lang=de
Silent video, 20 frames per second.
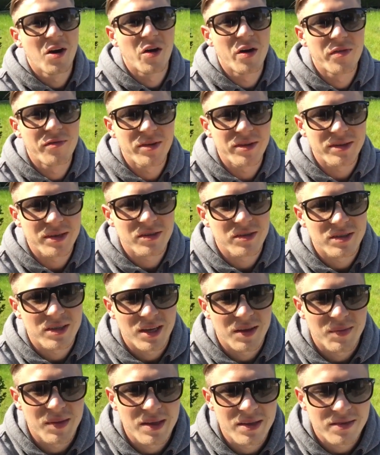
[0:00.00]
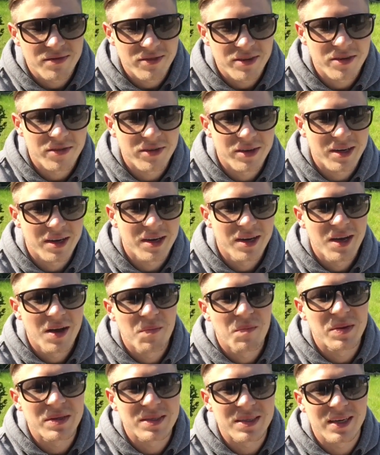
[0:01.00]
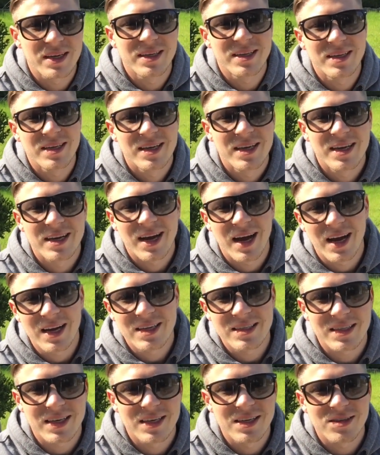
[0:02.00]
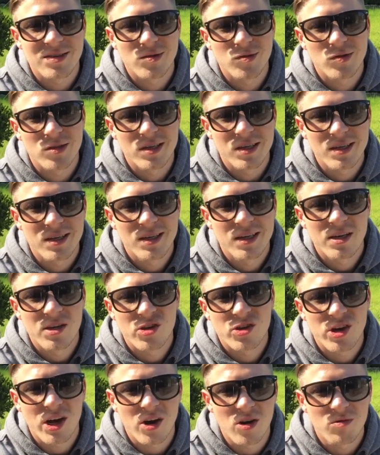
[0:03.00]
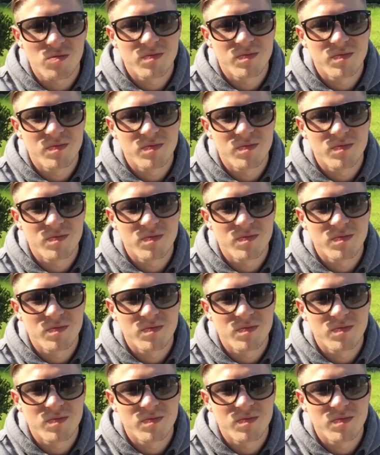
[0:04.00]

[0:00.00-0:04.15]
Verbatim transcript: Und wir sehen uns dann im nächsten Video wieder. Bis dahin, alles, alles Gute. Ciao.